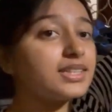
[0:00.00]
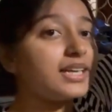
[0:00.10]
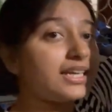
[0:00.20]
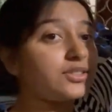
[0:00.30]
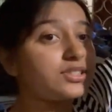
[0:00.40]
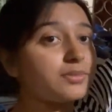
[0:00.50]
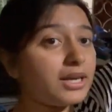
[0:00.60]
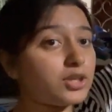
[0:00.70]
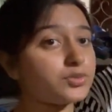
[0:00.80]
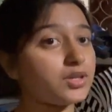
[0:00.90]
এটা হচ্ছে
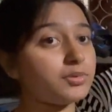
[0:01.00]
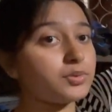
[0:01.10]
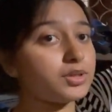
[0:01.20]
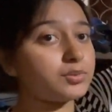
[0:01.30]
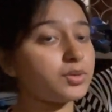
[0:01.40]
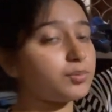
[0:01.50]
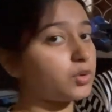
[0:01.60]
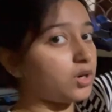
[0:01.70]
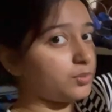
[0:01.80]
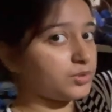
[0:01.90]
মাইক্রোফাইবার ওয়েট মপ
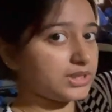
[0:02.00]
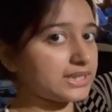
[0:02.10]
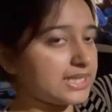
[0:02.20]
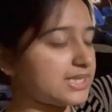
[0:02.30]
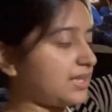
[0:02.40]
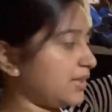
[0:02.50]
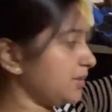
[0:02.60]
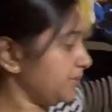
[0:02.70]
ঘর মোছার কাজে লাগে